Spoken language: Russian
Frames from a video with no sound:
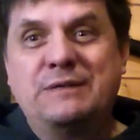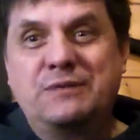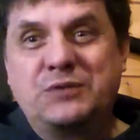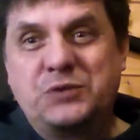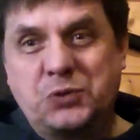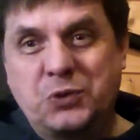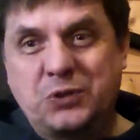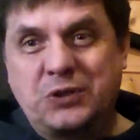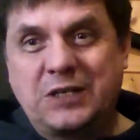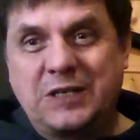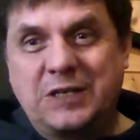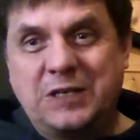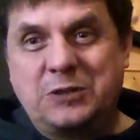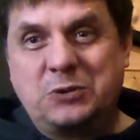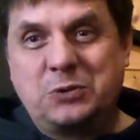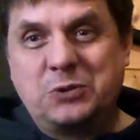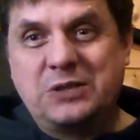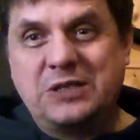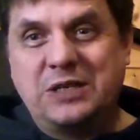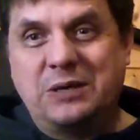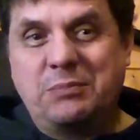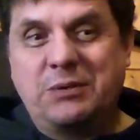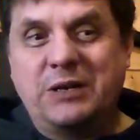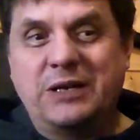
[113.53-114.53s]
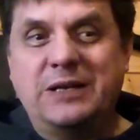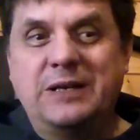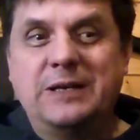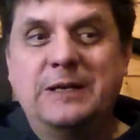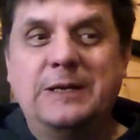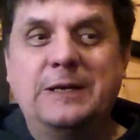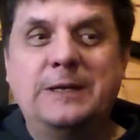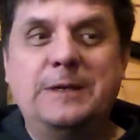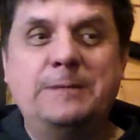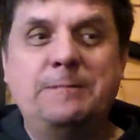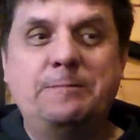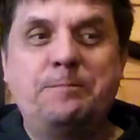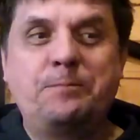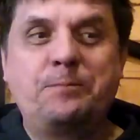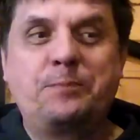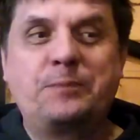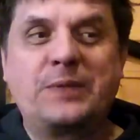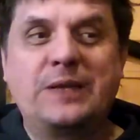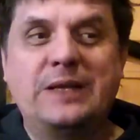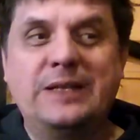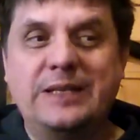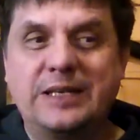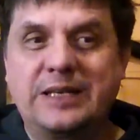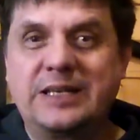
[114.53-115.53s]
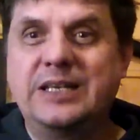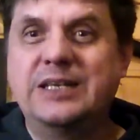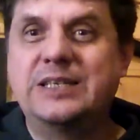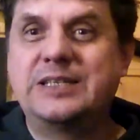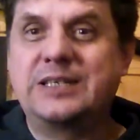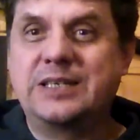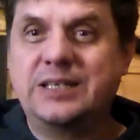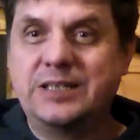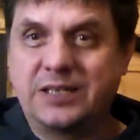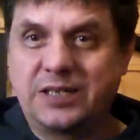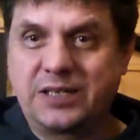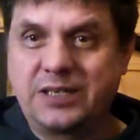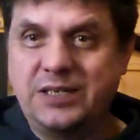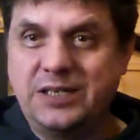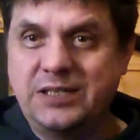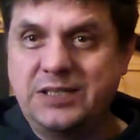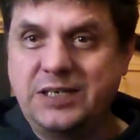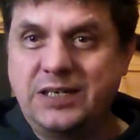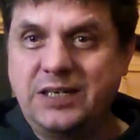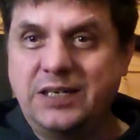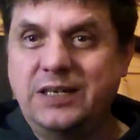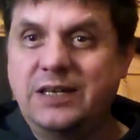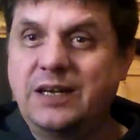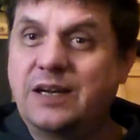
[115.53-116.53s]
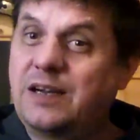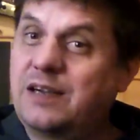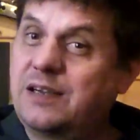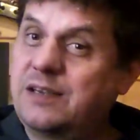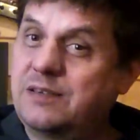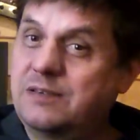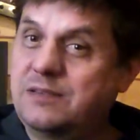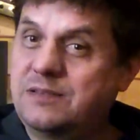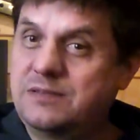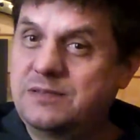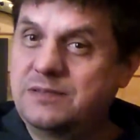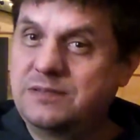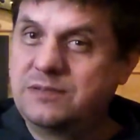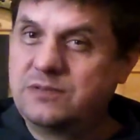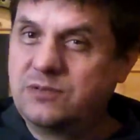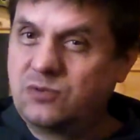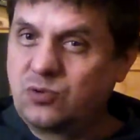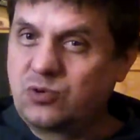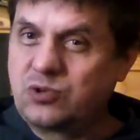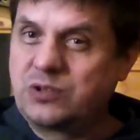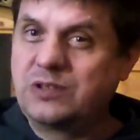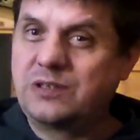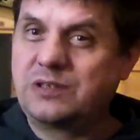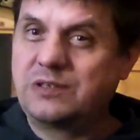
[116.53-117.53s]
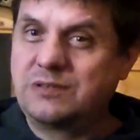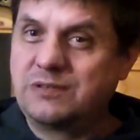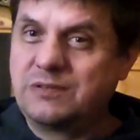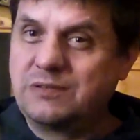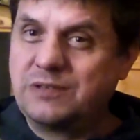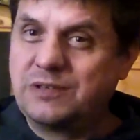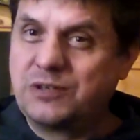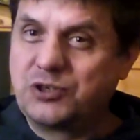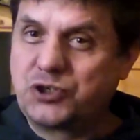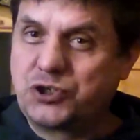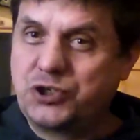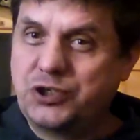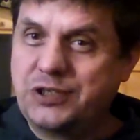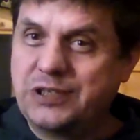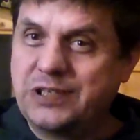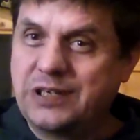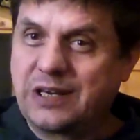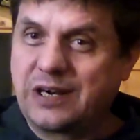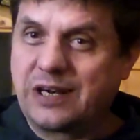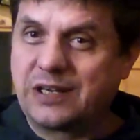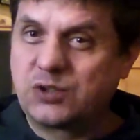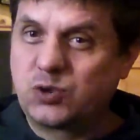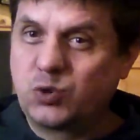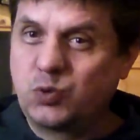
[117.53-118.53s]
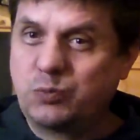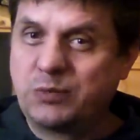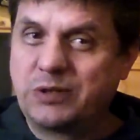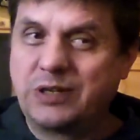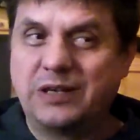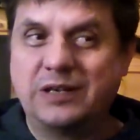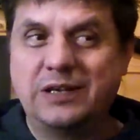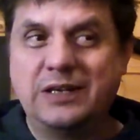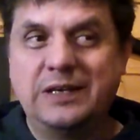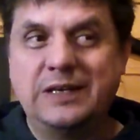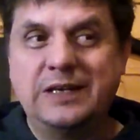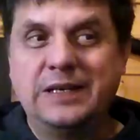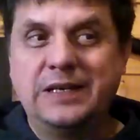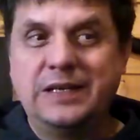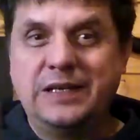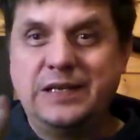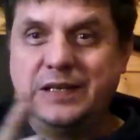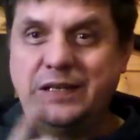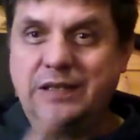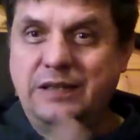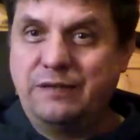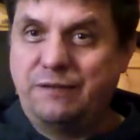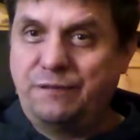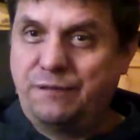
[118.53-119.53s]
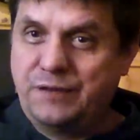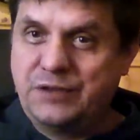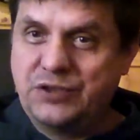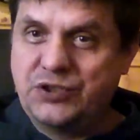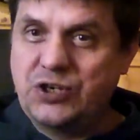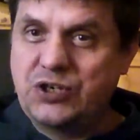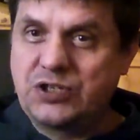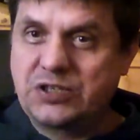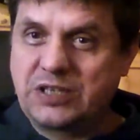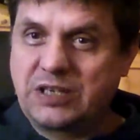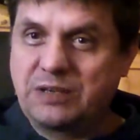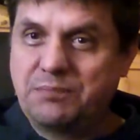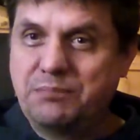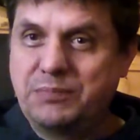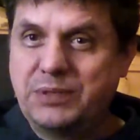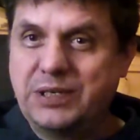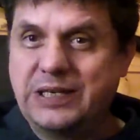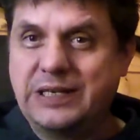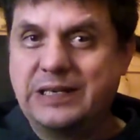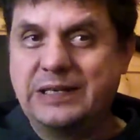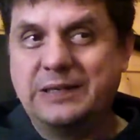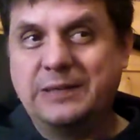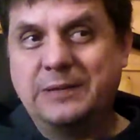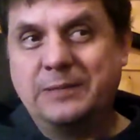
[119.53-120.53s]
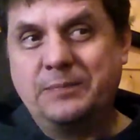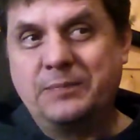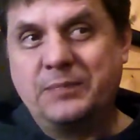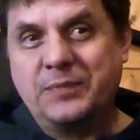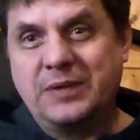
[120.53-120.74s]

все-таки, друзья мои, энергетика энергетикой, а нужно жить разумно – и в физическом мире,